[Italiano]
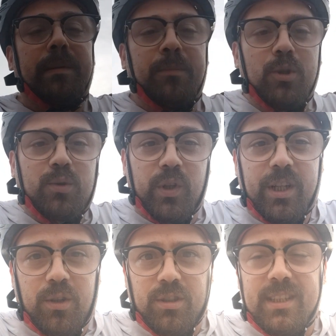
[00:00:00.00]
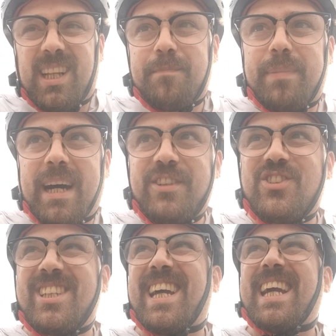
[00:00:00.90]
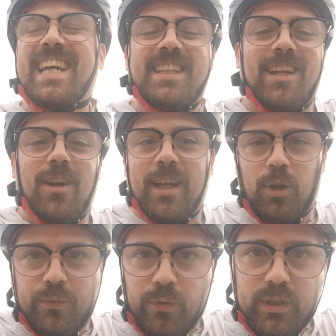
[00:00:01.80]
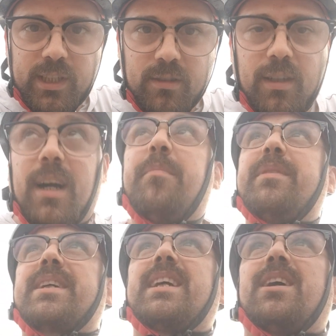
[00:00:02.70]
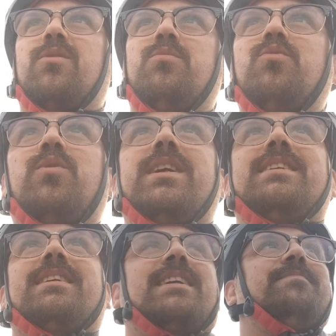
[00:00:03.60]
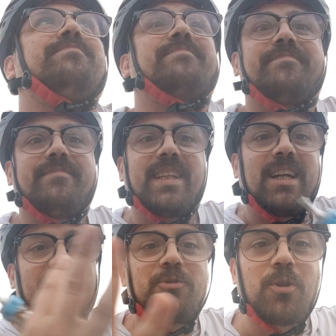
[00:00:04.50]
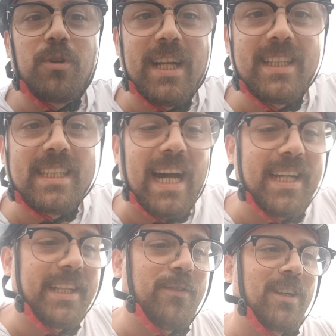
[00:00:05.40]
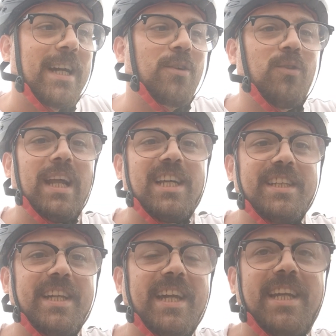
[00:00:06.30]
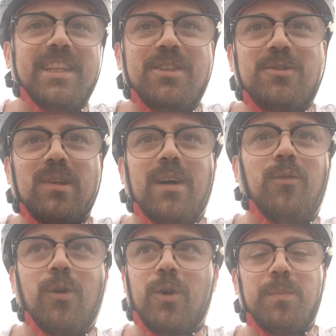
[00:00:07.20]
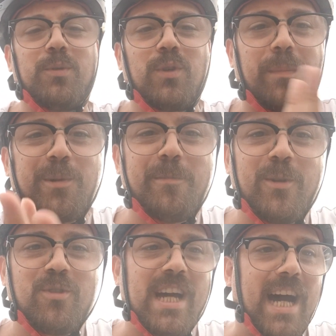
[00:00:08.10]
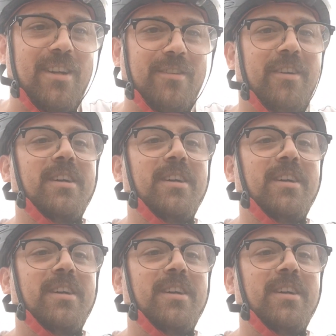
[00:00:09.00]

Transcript: è molto ricco, sono tre pagine e l'ho sfoltito, eh, perché comunque ho 40 anni, voi calcolate che inizio un lavoro, mi dura più o meno un anno